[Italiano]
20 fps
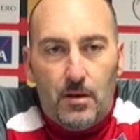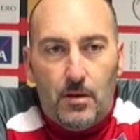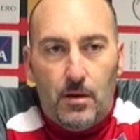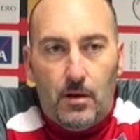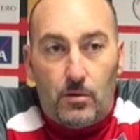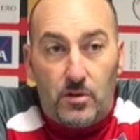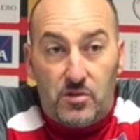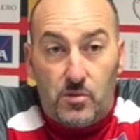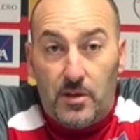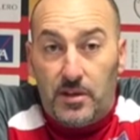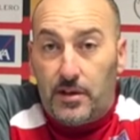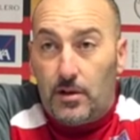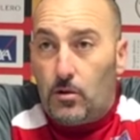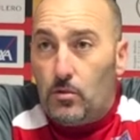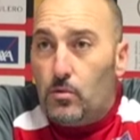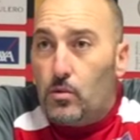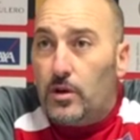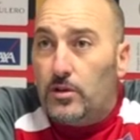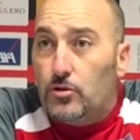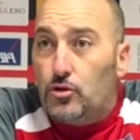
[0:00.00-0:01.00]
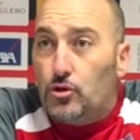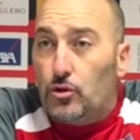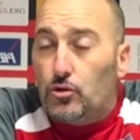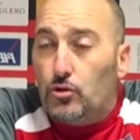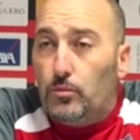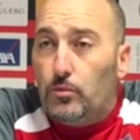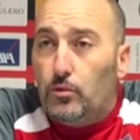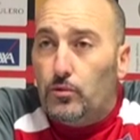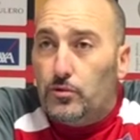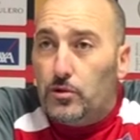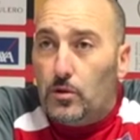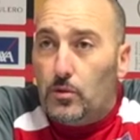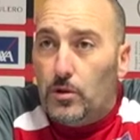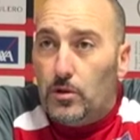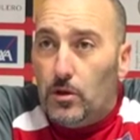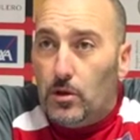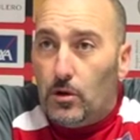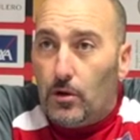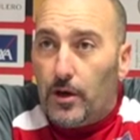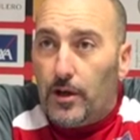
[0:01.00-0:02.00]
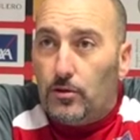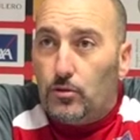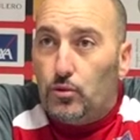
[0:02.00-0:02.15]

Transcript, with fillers: è una squadra che comunque ha 18 punti, quindi non è